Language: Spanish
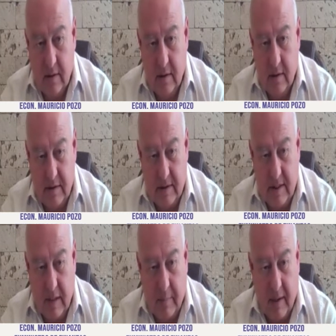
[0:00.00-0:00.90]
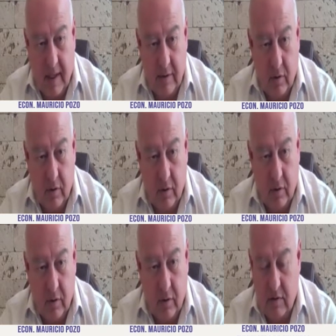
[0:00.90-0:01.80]
Puede estar pagando con
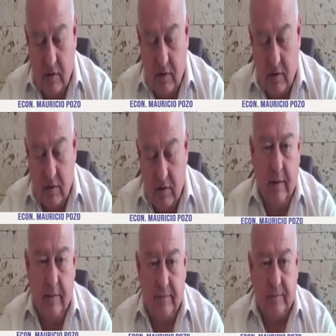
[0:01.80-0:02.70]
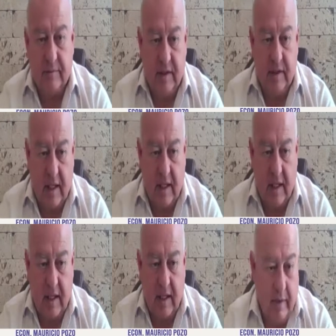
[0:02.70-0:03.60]
riesgo actual cerca
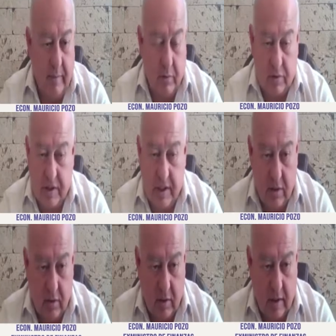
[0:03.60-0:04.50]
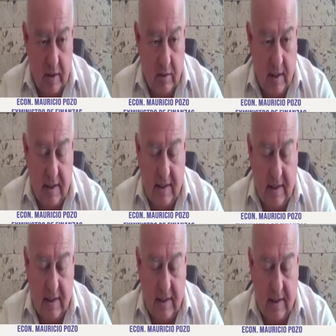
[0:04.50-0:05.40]
de 9%, que es una
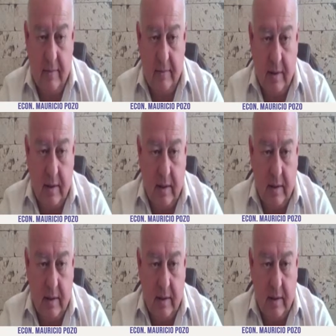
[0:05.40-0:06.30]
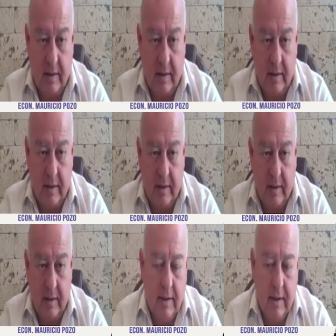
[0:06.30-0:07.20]
tasa eh, muy alta.
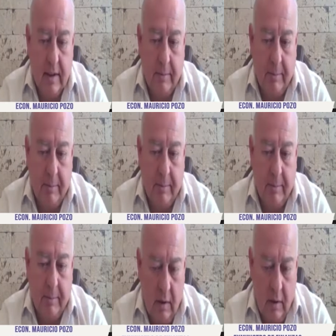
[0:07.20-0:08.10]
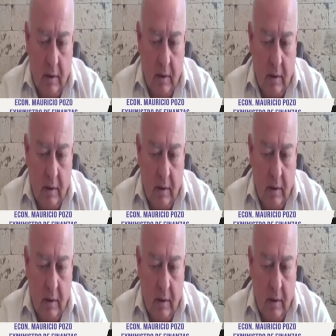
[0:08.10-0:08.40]
Pero,